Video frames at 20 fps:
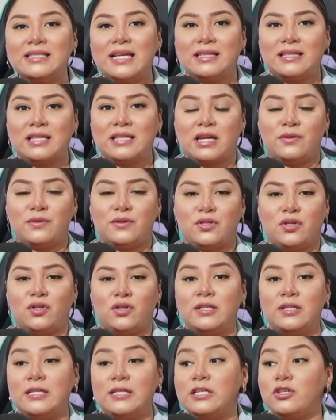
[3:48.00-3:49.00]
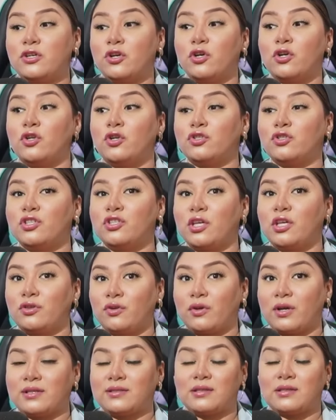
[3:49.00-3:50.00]
en televisión y yo no
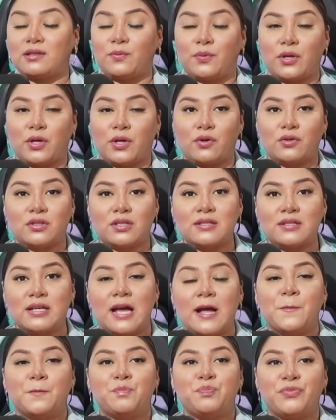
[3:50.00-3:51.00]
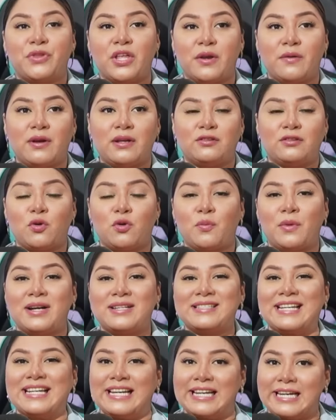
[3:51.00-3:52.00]
siento que este tipo de cosas deban
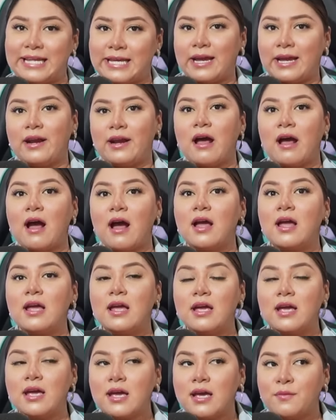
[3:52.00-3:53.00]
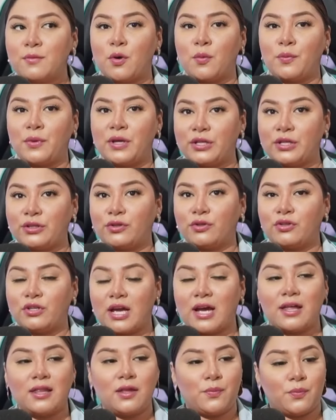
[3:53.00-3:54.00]
tomarse a la ligera. Es momento
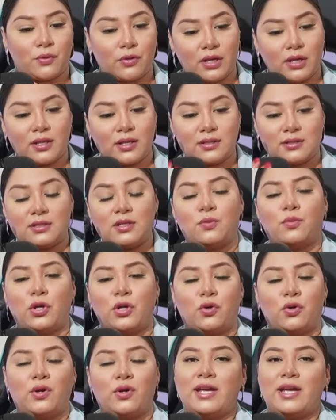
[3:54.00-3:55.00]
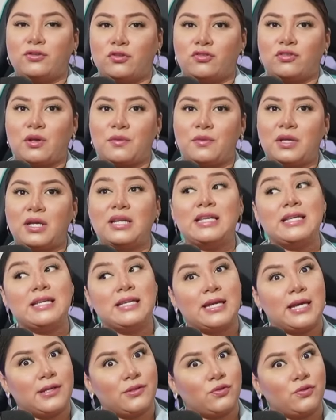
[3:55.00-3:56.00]
ya de poder decir, bueno, esto está bien
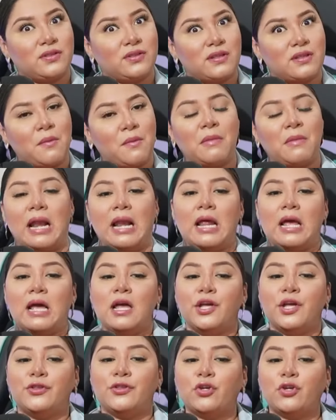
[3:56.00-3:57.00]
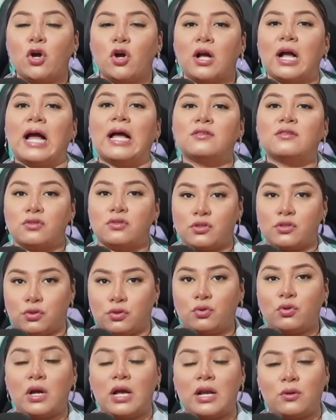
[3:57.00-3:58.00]
y esto está mal. En todo caso,
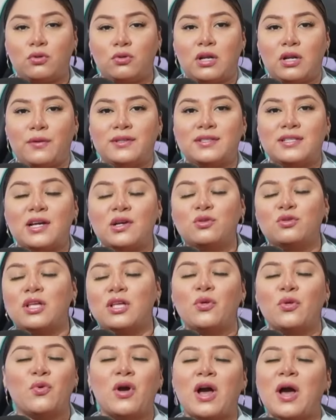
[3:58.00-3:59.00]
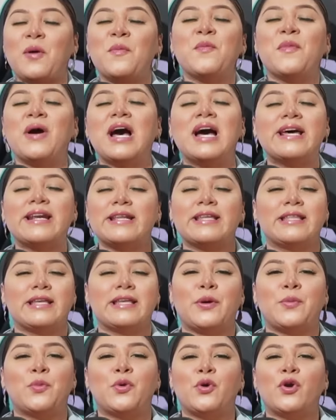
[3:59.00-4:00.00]
si tú alguna vez has usado un amarre
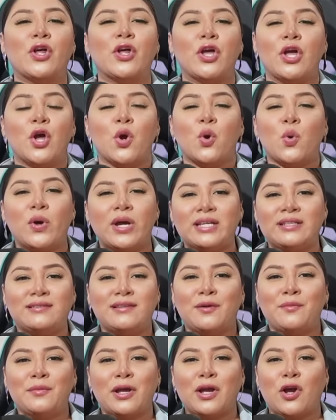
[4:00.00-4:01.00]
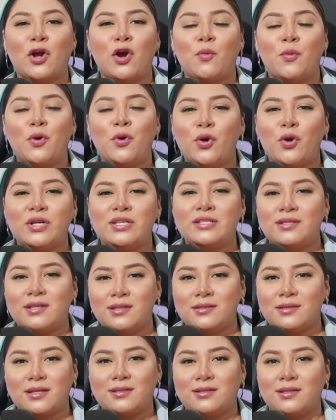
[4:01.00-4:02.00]
de amor, cuéntame cómo lo
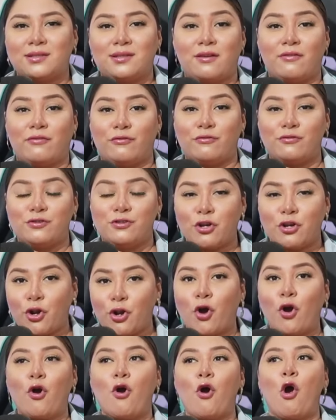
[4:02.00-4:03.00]
hiciste y si te funcionó